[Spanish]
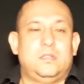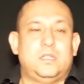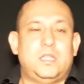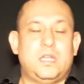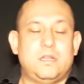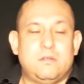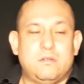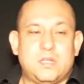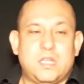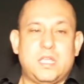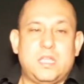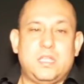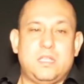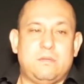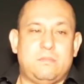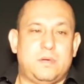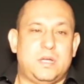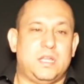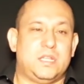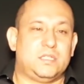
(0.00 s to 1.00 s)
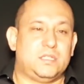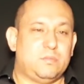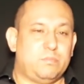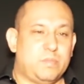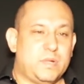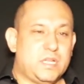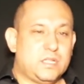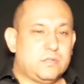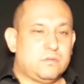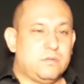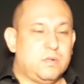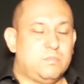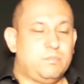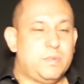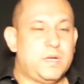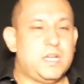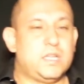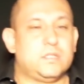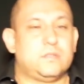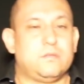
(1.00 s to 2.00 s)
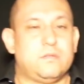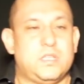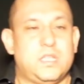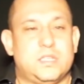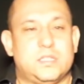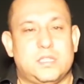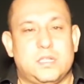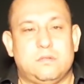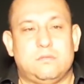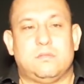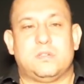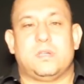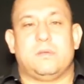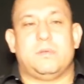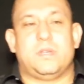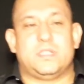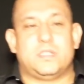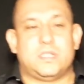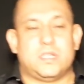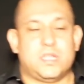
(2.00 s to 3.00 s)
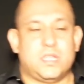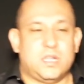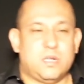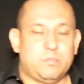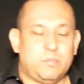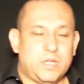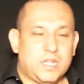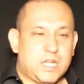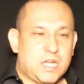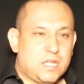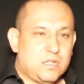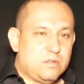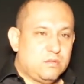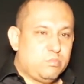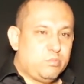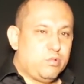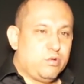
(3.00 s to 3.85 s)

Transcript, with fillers: Tengo que llevarte paso a paso y es algo que vas a ir aplicando